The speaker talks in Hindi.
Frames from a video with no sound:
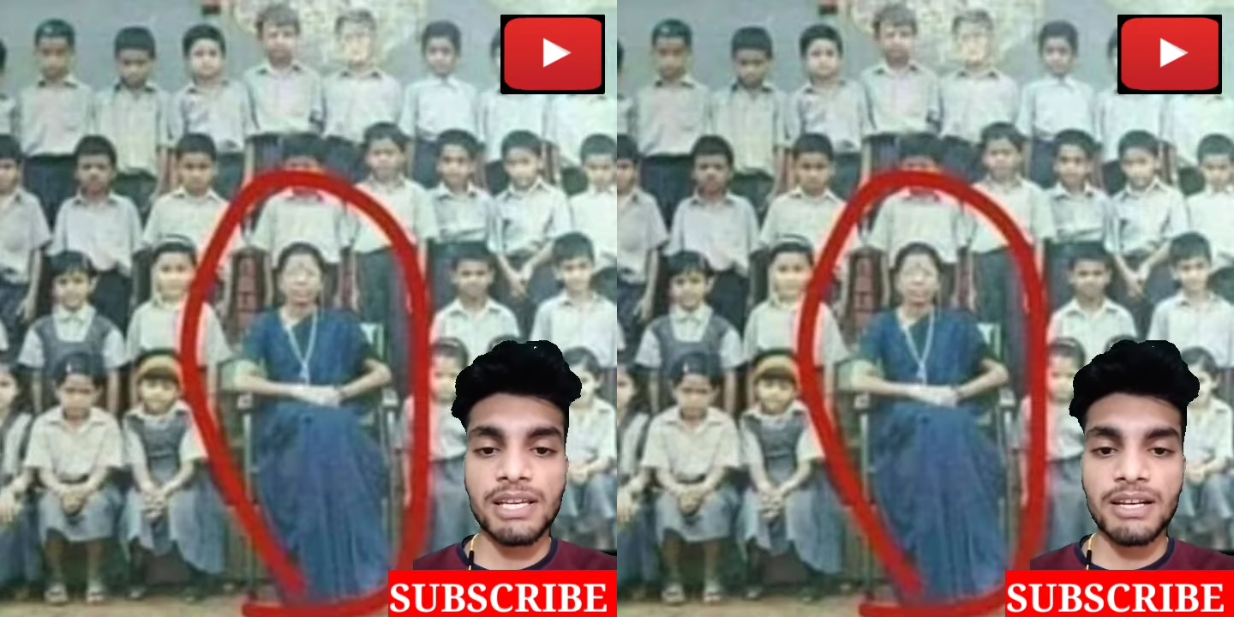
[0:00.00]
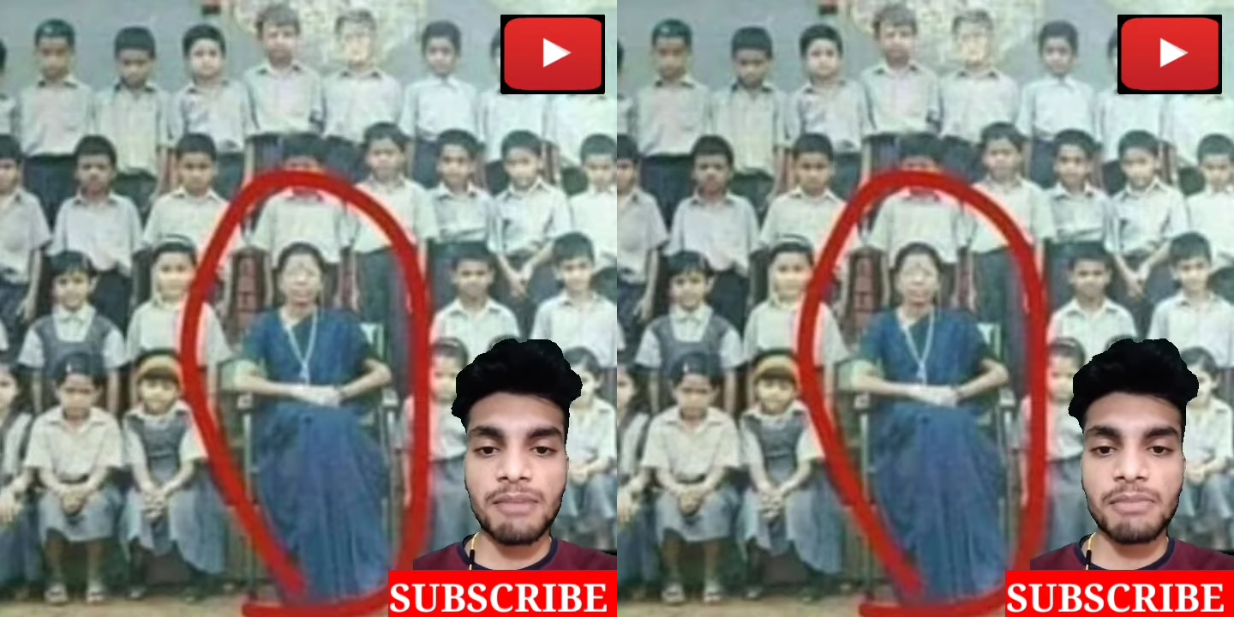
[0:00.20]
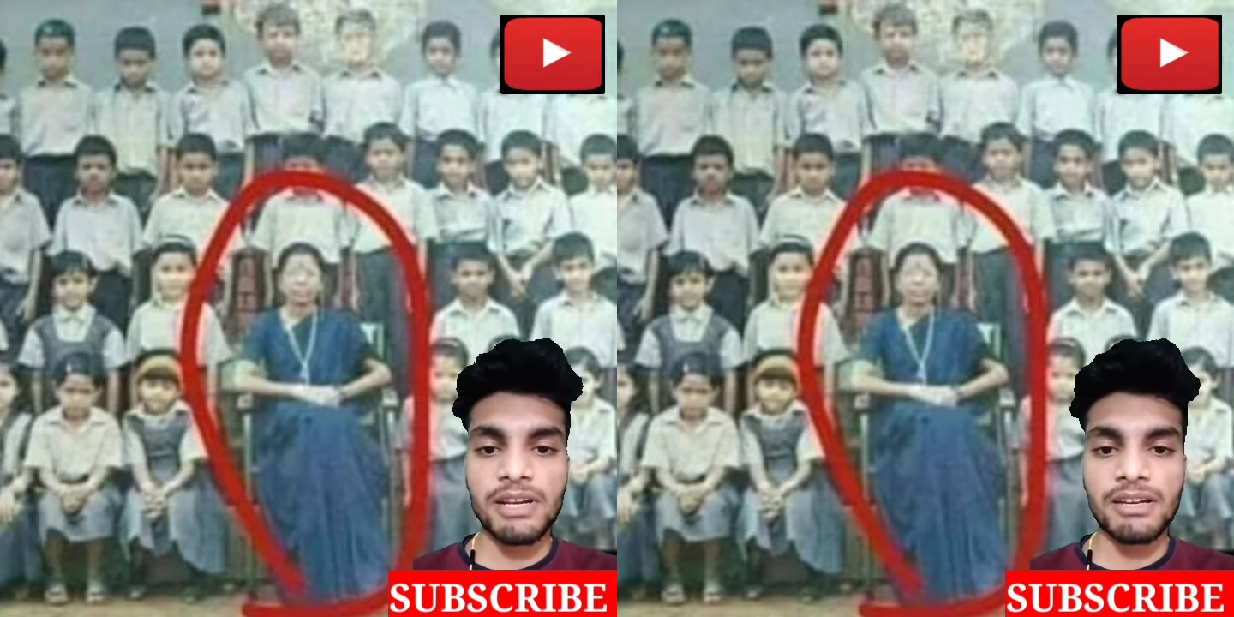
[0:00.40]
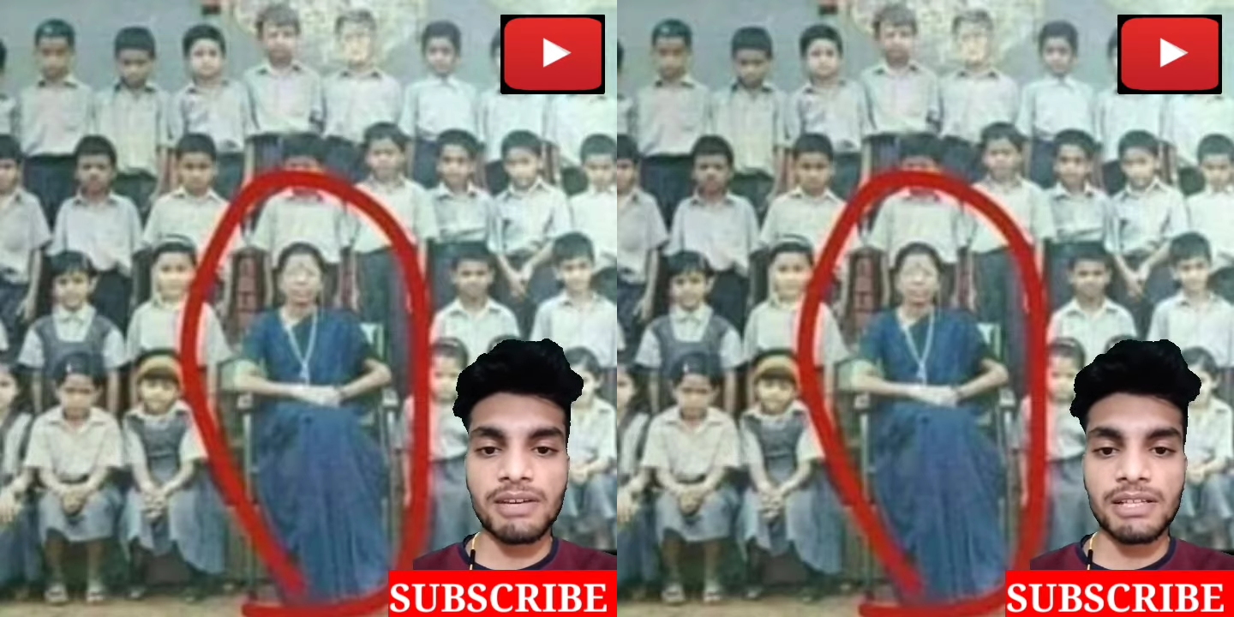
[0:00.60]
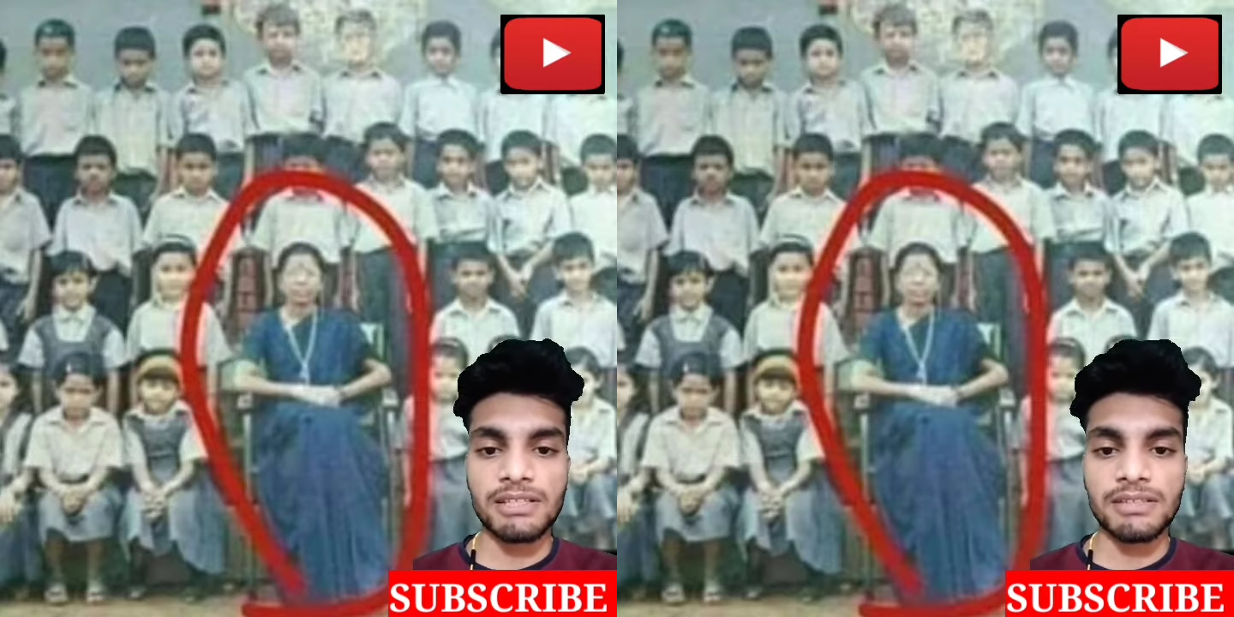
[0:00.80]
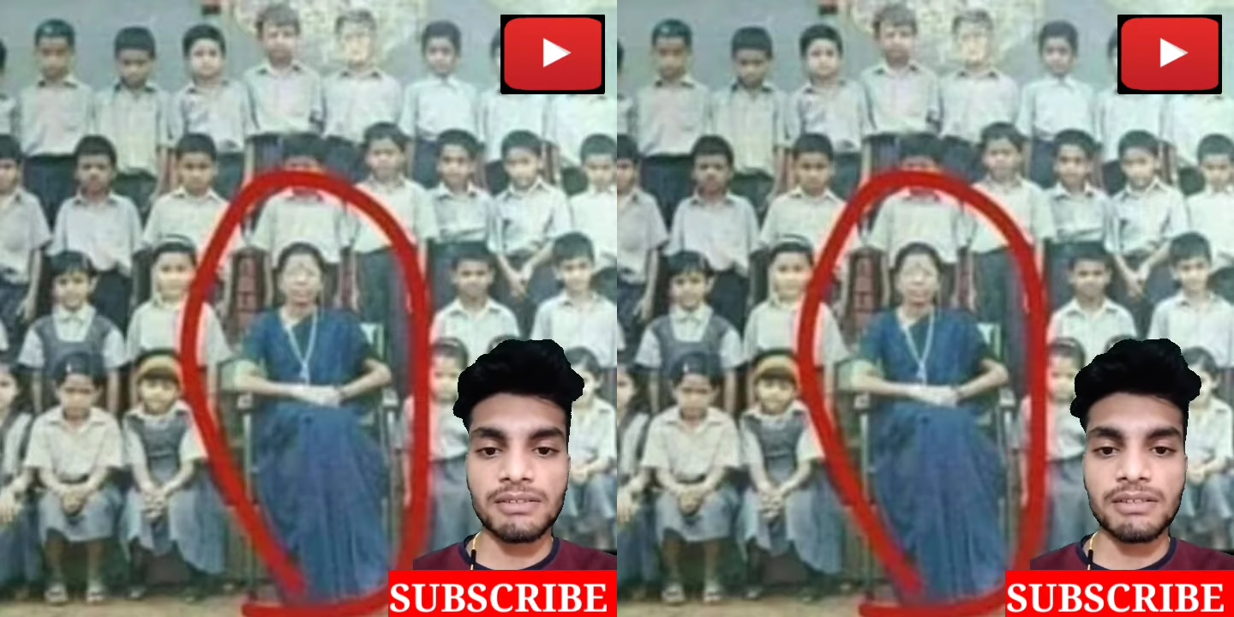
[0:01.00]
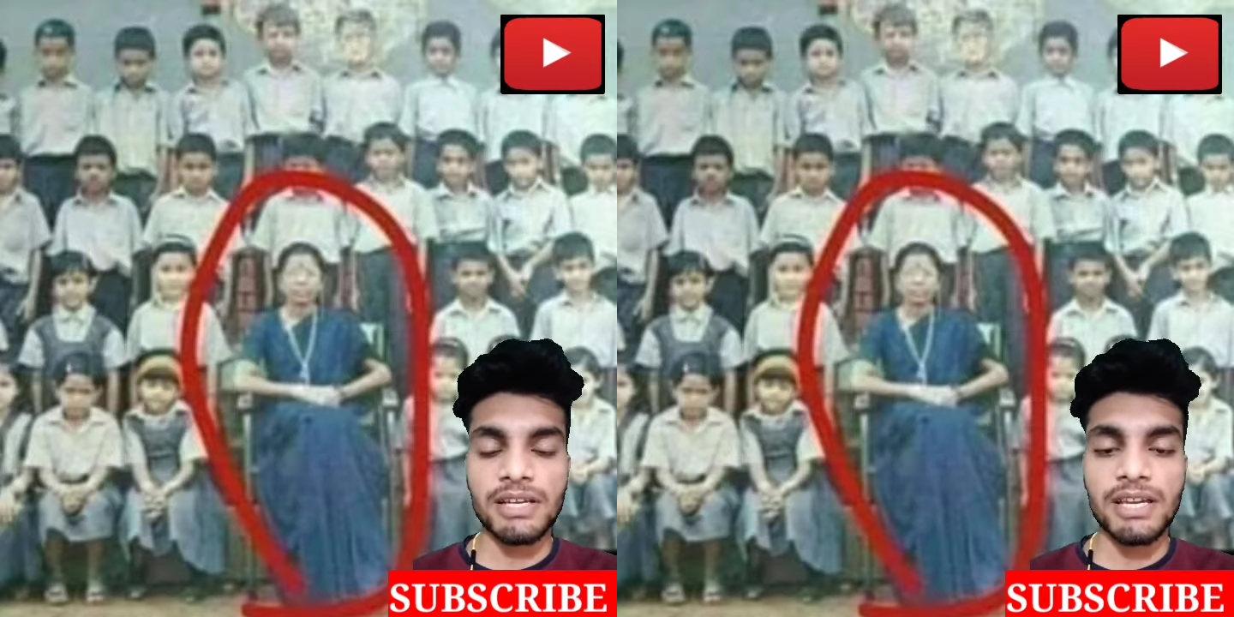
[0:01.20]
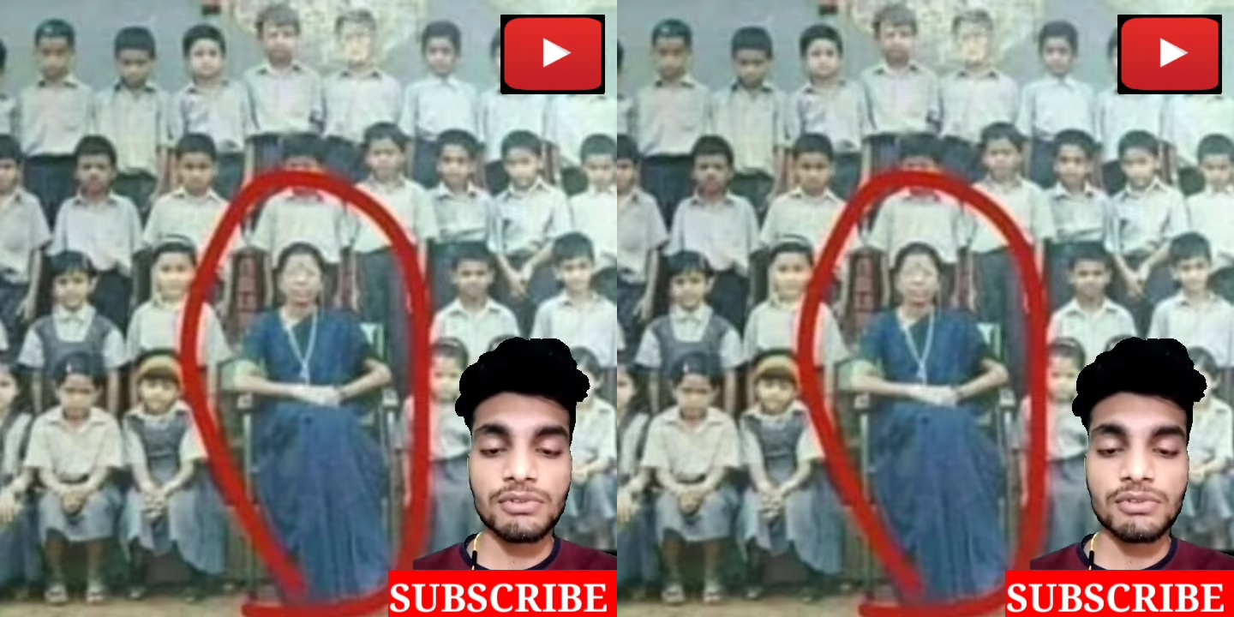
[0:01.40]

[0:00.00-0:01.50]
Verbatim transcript: केरला में रहने वाली है